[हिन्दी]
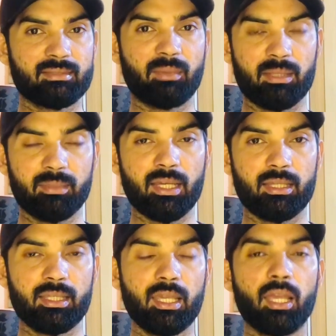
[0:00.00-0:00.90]
एक स्मेल भी
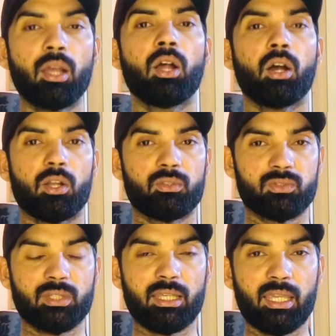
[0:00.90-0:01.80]
आती है और
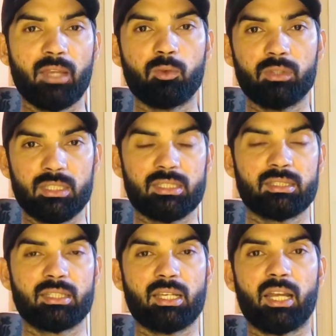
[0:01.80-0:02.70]
दूसरा ये है वो नीचे
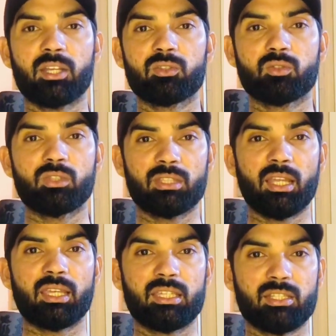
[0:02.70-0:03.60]
से जाके उसको
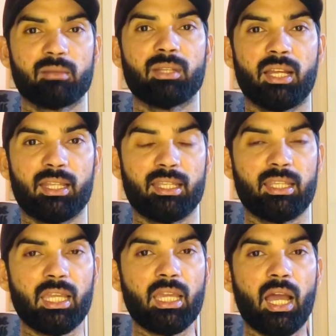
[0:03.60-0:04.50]
इतना कीचड़ बना
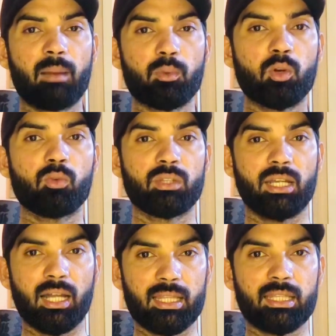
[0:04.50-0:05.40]
देती है कि आपको वो
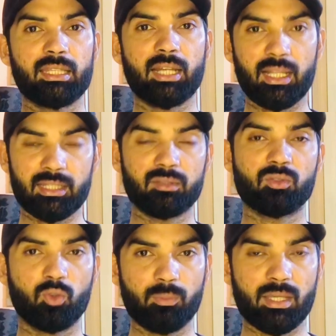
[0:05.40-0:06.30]
निकालते निकालते
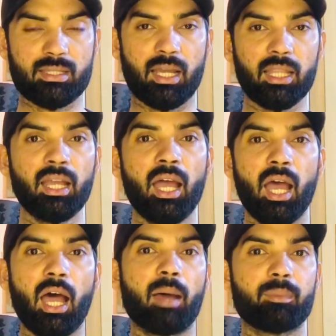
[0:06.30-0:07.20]
स्कोप के साथ
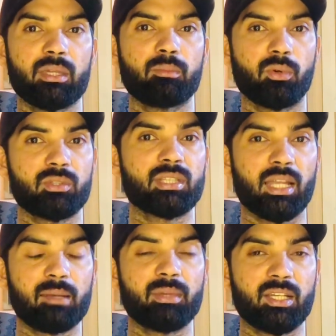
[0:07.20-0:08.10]
आपकी बहुत
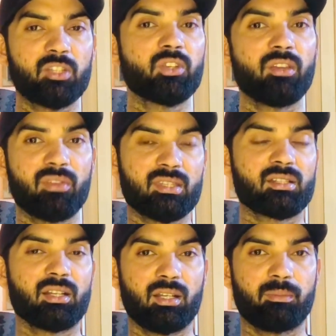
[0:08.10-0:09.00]
ज़्यादा मट्टी जो है
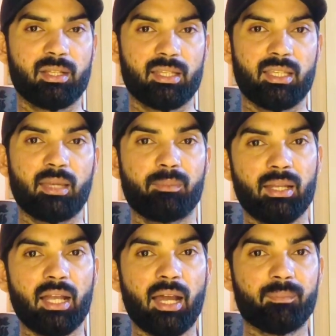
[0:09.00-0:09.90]
वेस्ट करनी पड़ती है
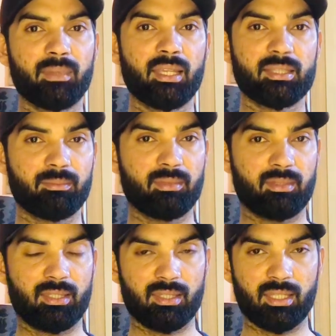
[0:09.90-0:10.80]
फिर आपने जब
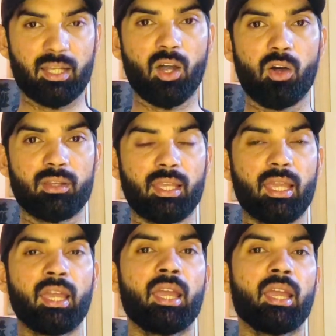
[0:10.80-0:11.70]
देखा होता है
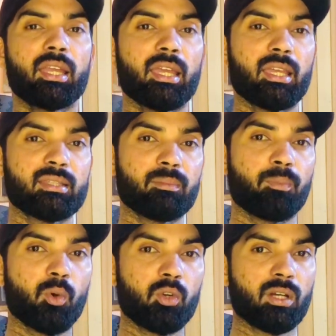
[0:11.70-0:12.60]
कि जब
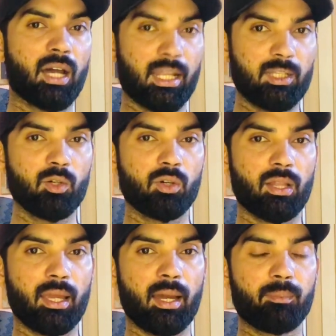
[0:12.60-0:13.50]
पोर्ट खाली हो
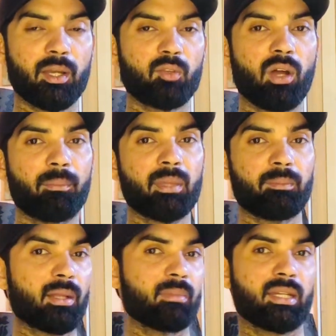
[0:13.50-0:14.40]
रहा है आपका तो आपने
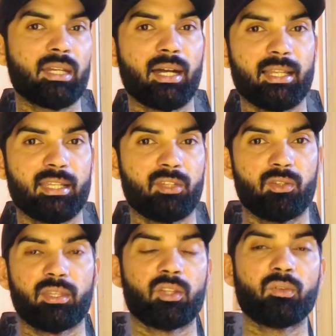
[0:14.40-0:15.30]
फिर मट्टी डाल देनी
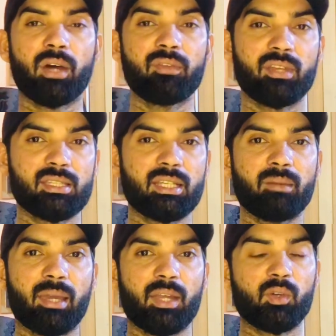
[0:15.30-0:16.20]
होती है तो फाइव के का
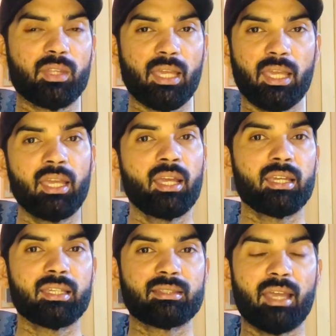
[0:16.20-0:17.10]
बैग होता है
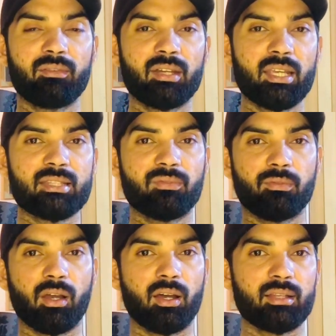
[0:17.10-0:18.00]
ये सेवन डेज
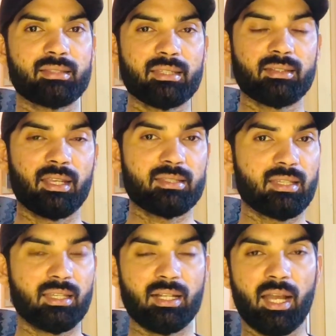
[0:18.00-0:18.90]
सिक्स डेज
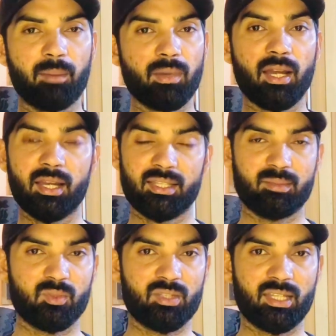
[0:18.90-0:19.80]
के अंदर आपका
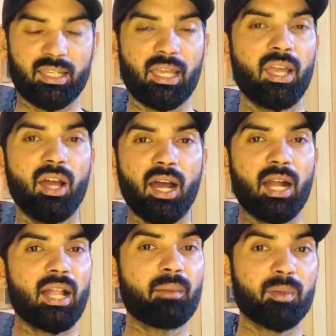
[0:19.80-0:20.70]
ख़त्म हो जाता है
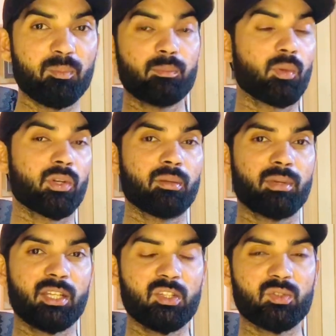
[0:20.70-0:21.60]
अगर आप इम्पोर्टेड
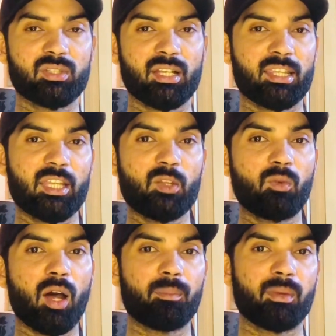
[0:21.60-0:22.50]
मट्टी यूज़ करते हैं तो वो
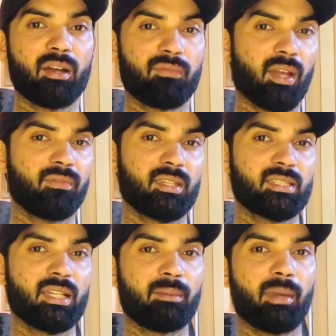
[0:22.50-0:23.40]
आपका फाइव के
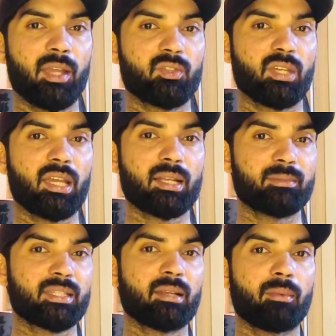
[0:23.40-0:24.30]
का बैग जो है कम
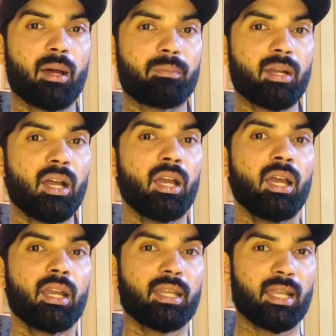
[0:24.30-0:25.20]
से कम आपका
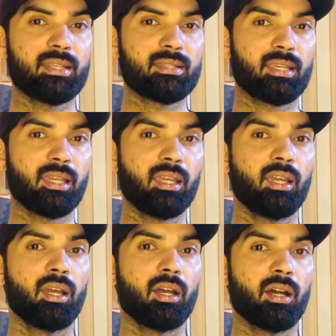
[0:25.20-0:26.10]
टेन से
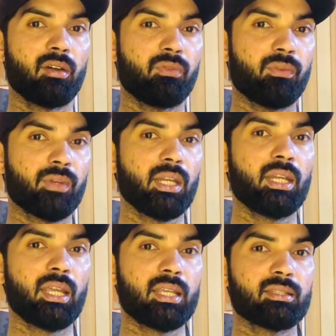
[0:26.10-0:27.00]
फिफ्टीन
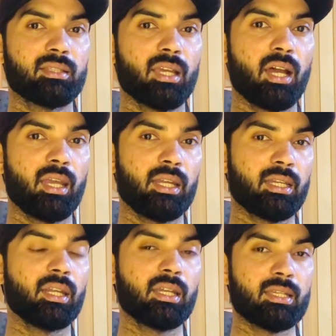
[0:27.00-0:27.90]
डेज या
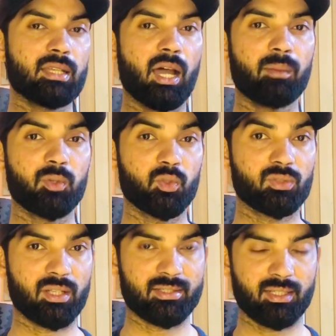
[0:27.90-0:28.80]
एटीन डेज आप यूज
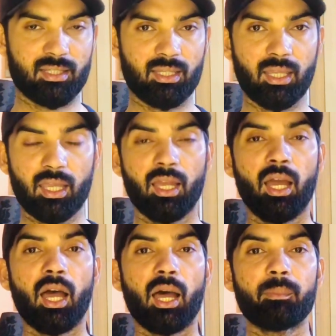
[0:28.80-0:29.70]
कर सकते हैं
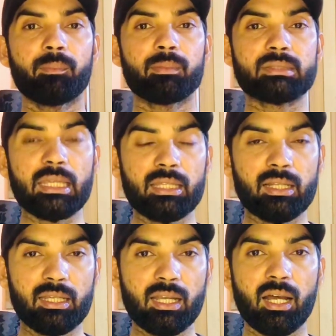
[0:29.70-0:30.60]
अब सही
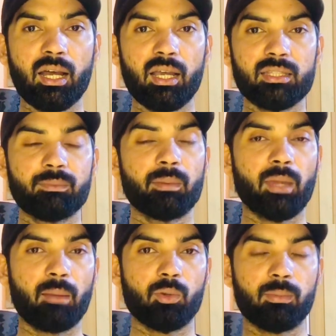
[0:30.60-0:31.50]
तरीका इसमें मैं
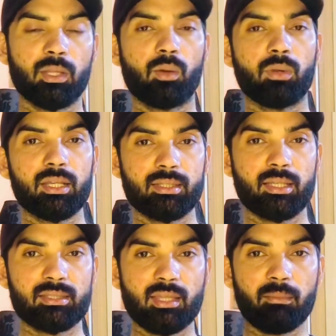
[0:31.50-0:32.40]
आपको बताऊंगा इसके
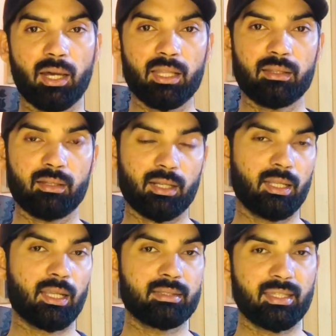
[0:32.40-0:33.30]
इस्तेमाल
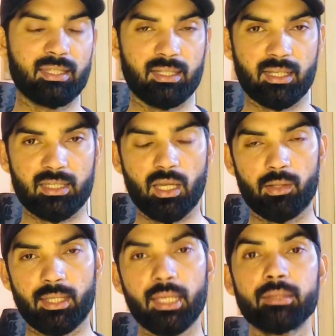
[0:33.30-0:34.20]
करने का सही तरीका क्या
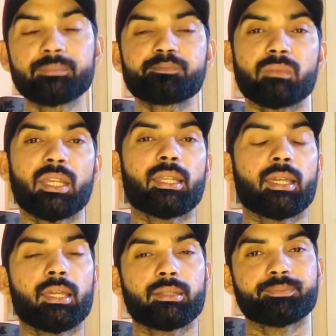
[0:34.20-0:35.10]
होता है कि
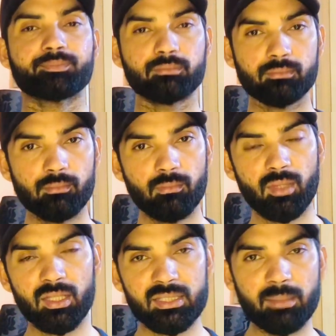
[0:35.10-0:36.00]

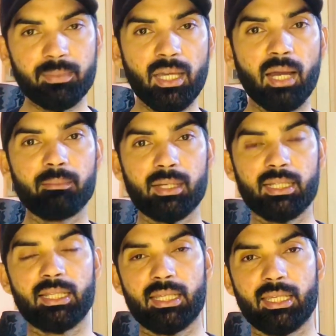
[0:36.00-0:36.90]
देखें जब भी आप
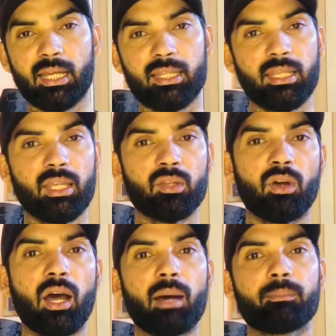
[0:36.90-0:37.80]
मट्टी लेके आते हैं तो
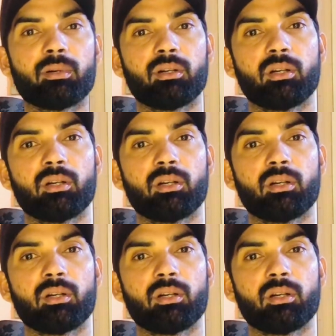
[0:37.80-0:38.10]
आप